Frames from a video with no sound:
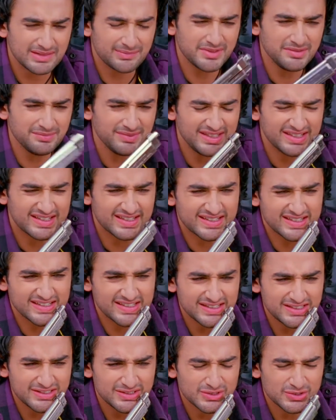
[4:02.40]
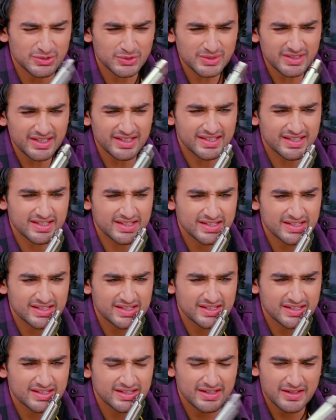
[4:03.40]
समझ नहीं आ रही है वो क्या
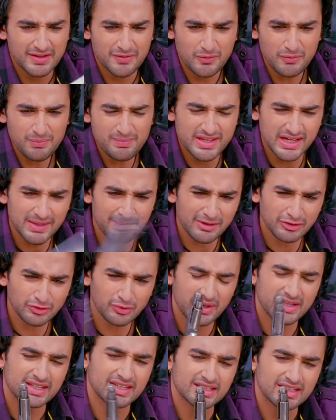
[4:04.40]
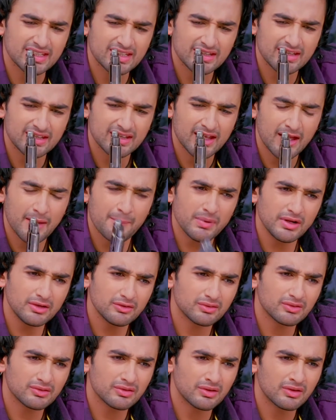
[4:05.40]
है वो मेरे पास ही क्यों
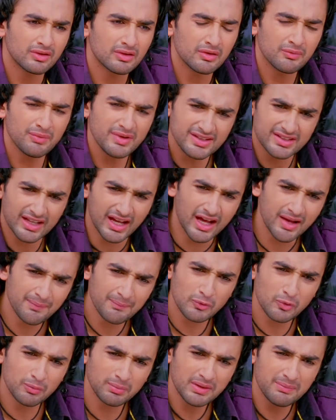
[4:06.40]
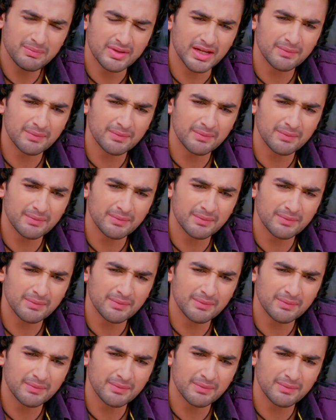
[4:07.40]
थी यहाँ पे घूम के मेरे